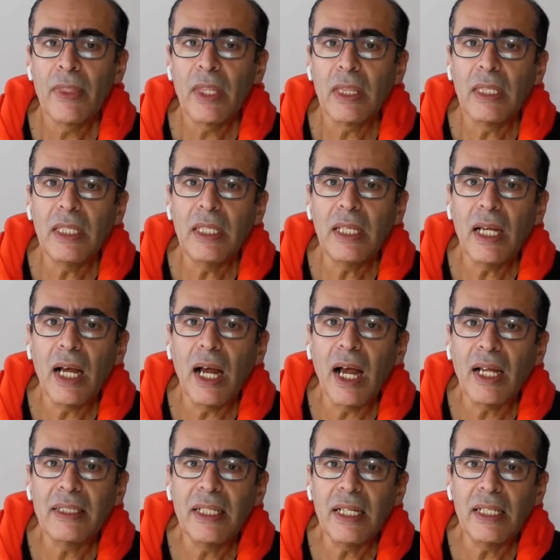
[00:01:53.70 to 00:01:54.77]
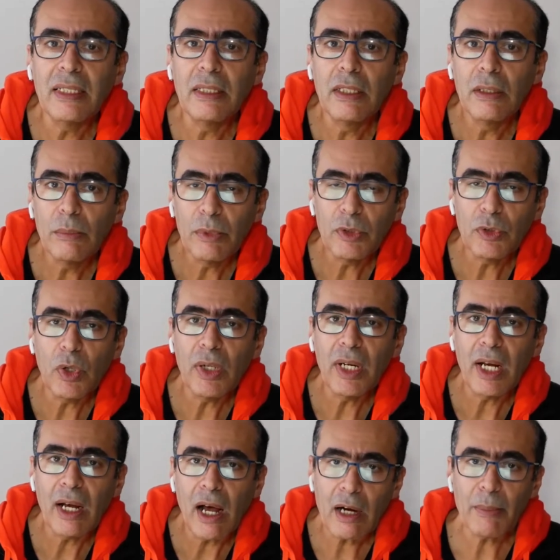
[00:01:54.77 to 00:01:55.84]
دي أعداد بتقول
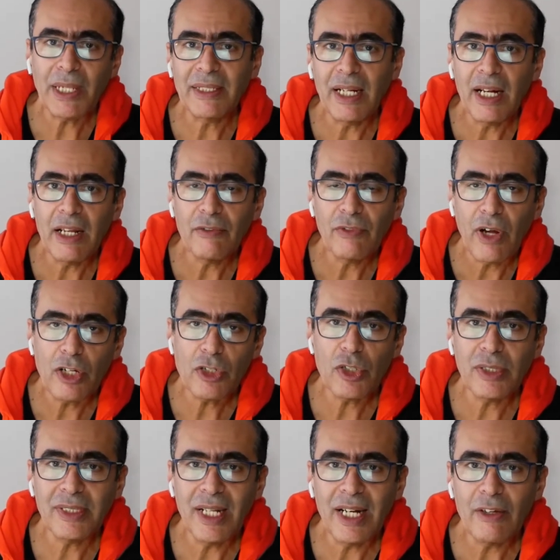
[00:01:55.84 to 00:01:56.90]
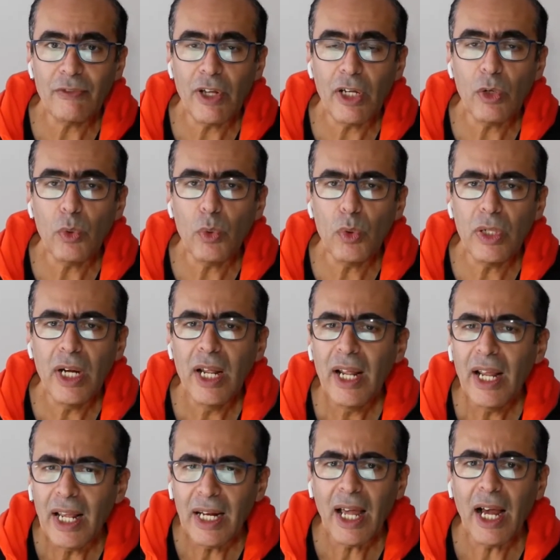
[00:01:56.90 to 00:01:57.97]
لك 4000 10000 هنكون
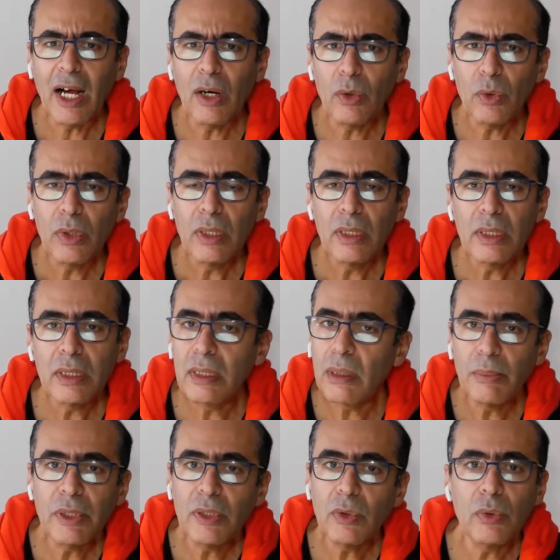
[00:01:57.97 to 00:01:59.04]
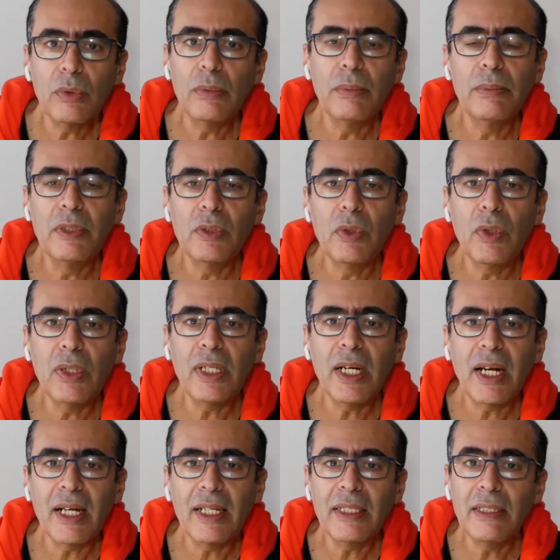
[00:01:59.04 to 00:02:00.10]
الحقوا طب انتوا بتقولوا لنا
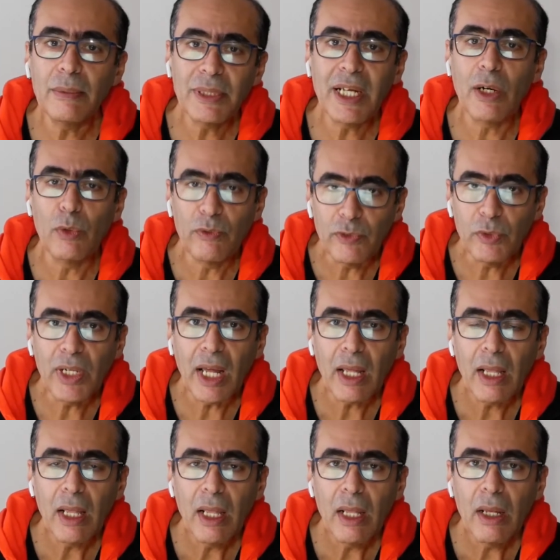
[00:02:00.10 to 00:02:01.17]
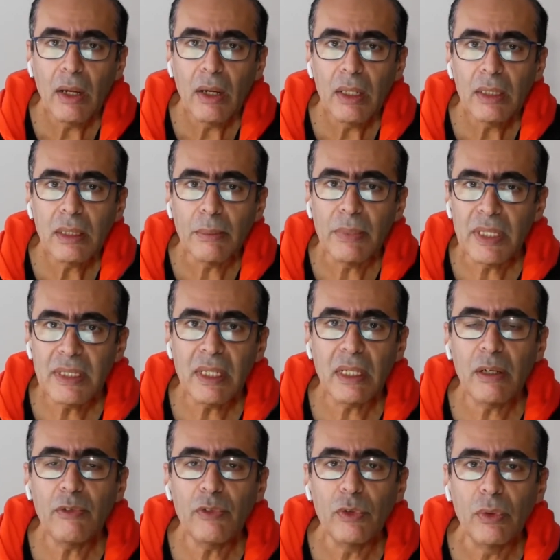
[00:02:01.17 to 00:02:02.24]
الحاجات دي بتخوفونا طب
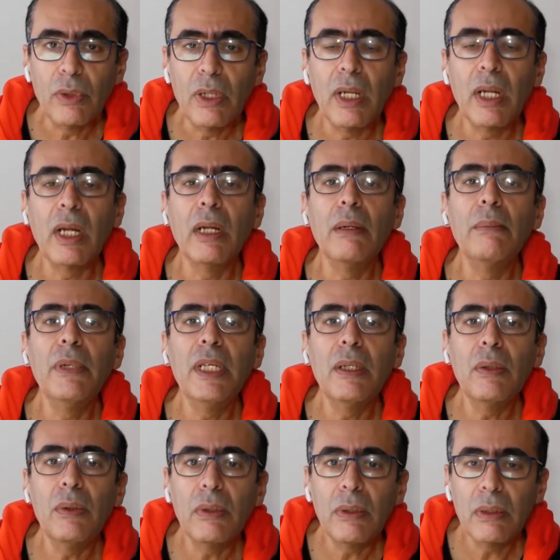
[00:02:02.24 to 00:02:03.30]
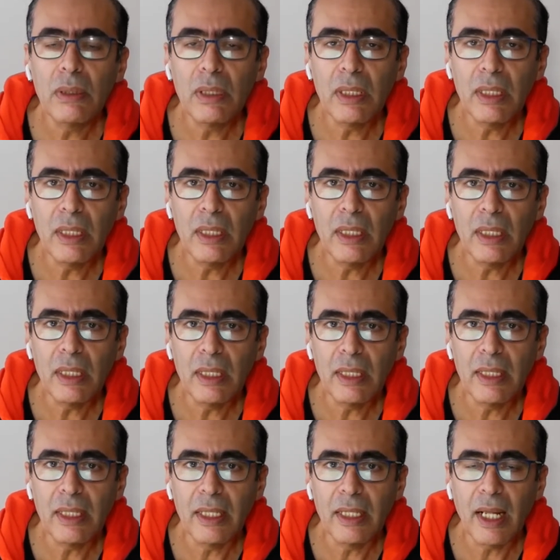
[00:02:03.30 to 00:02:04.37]
اتصرفوا اعملوا
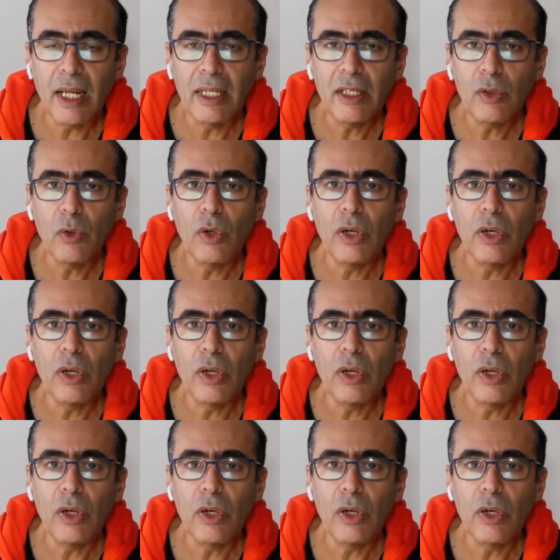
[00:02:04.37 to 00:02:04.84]
اللي عليكم